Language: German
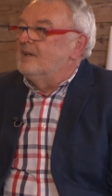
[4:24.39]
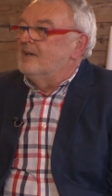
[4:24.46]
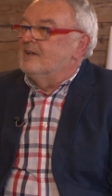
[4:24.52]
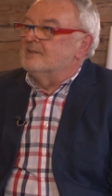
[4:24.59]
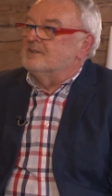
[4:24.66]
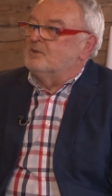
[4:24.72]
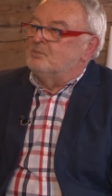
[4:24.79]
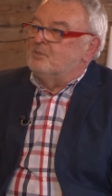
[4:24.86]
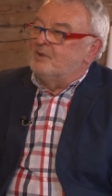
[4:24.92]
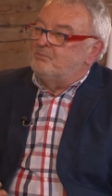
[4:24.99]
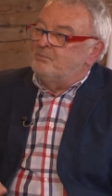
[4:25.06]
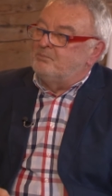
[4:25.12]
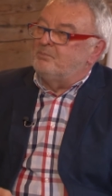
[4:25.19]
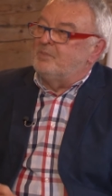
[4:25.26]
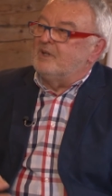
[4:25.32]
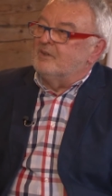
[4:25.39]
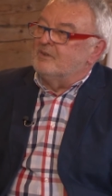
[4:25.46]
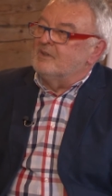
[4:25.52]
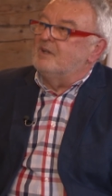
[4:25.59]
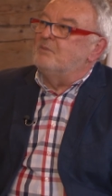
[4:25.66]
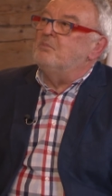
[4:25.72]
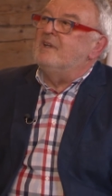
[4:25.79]
Also haben wir
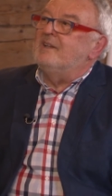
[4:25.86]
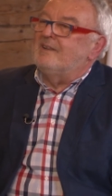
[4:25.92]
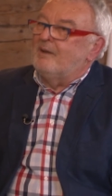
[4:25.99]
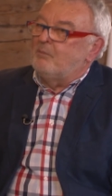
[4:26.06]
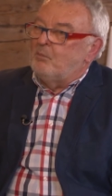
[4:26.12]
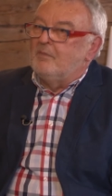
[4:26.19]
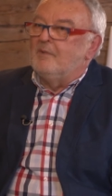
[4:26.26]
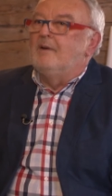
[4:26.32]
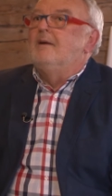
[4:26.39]
begonnen mit dem